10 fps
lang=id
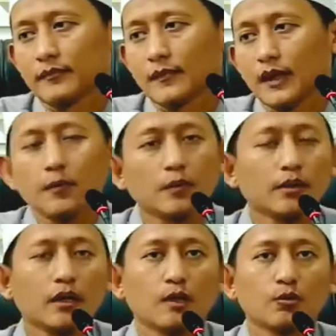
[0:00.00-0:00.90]

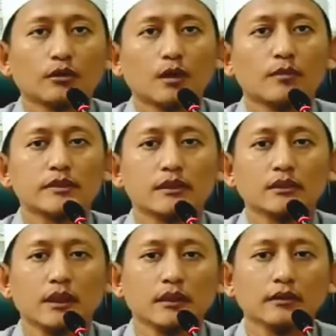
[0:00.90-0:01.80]
Apabila aku telah
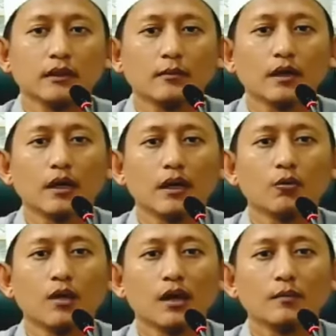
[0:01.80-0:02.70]
mencintainya, maka
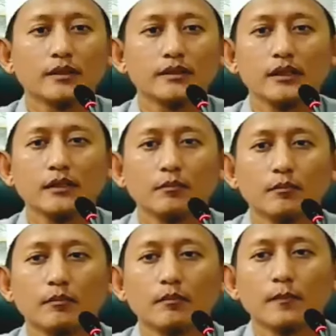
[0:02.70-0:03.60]
aku akan menjadi
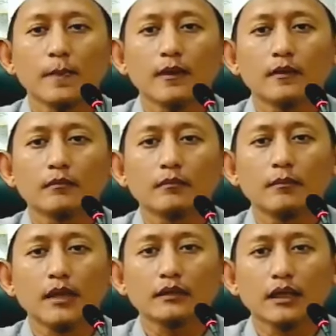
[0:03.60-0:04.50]

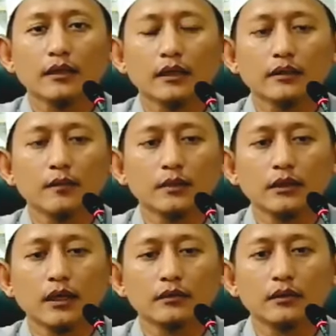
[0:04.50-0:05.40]
mata yang ia
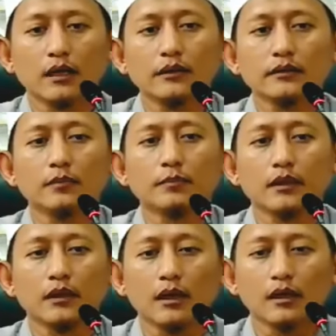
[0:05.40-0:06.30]
melihat dengannya,
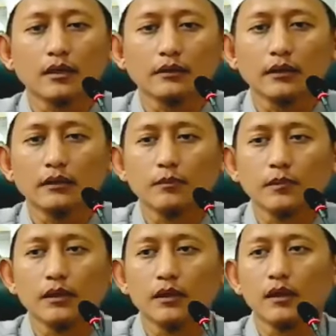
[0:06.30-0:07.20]
pendengaran yang ia
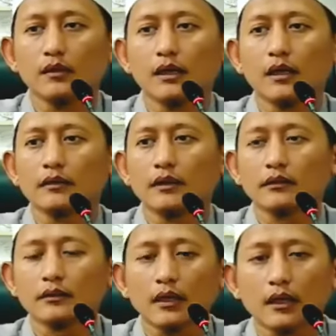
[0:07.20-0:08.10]
mendengar dengannya,
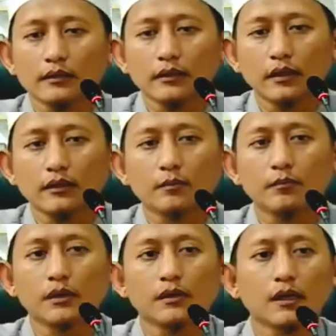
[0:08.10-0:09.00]
tangan yang yang
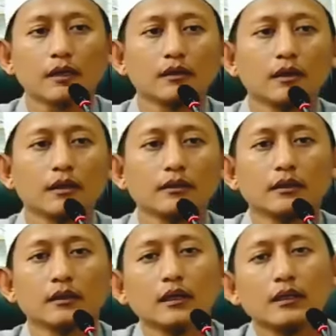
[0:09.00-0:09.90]
bergerak
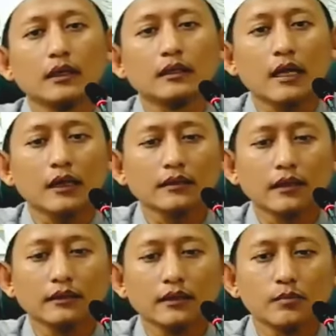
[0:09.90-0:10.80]
dengannya, dan kaki
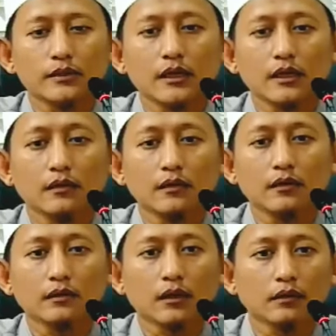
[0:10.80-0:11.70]
yang ia berjalan
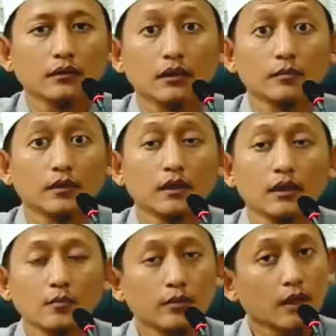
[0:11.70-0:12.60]
dengannya. Katanya apa?
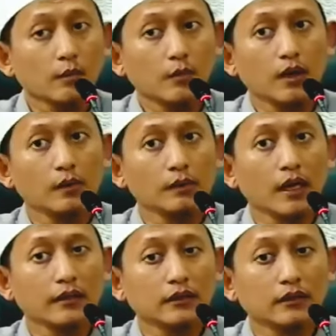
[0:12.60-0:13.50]
Mereka memahami
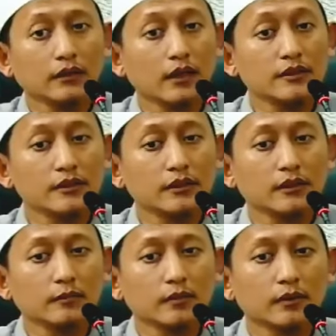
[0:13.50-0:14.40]
ayat hadis
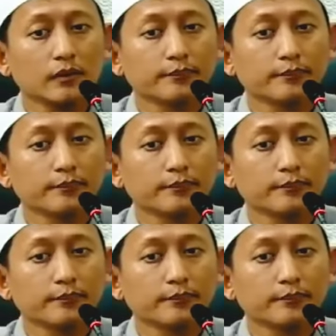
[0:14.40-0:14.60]
ini apa, Pak?